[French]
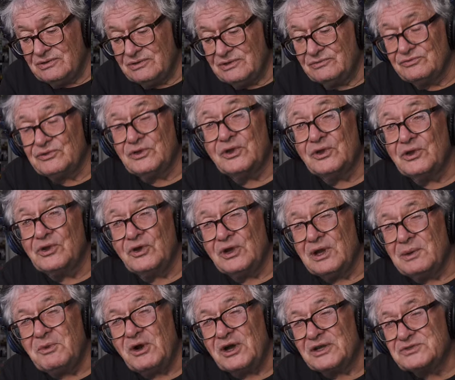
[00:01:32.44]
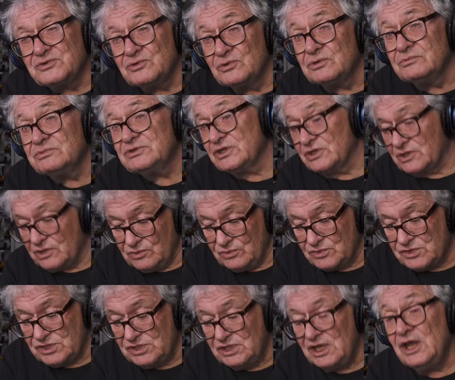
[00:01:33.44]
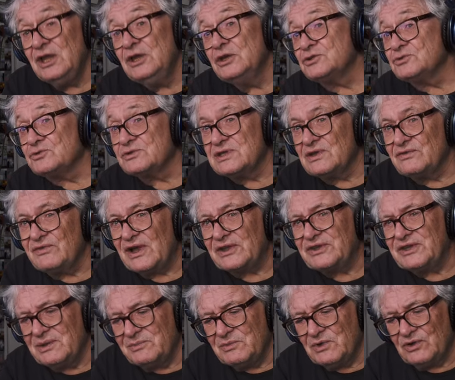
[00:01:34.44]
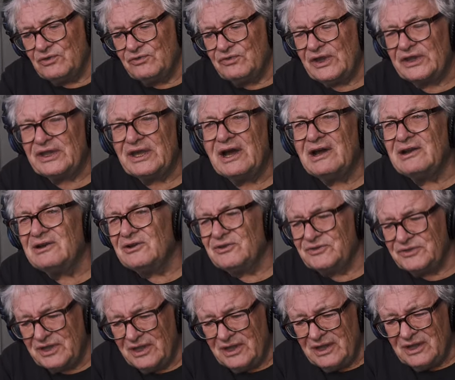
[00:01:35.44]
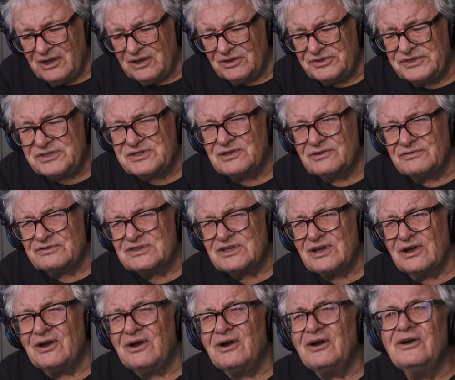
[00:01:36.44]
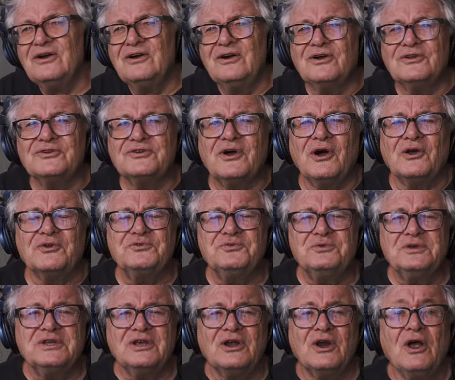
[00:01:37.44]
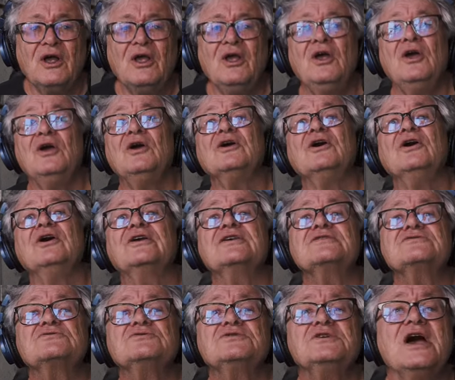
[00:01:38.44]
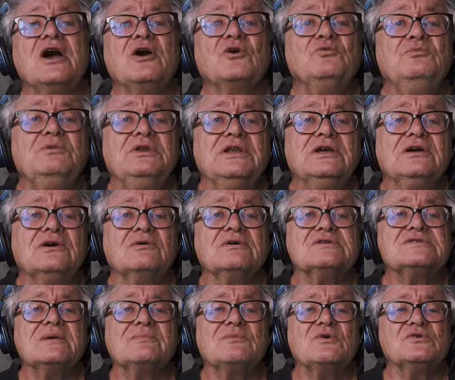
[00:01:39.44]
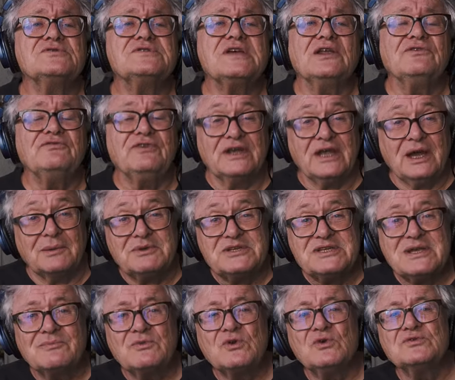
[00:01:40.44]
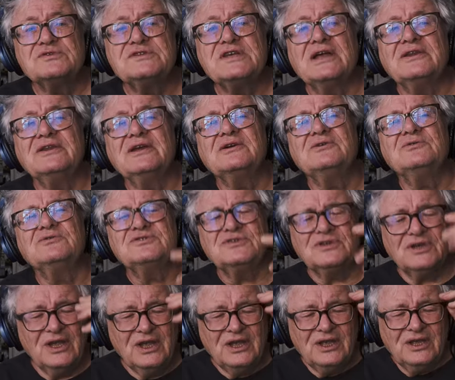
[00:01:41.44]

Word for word: livres de collaboration, c'était aussi Joseph Artem Fayard en, 1938. Alors, qu'est-ce que j'ai à ruminer En quoi ça me concerne, Fayard ben, Ça me concerne à cause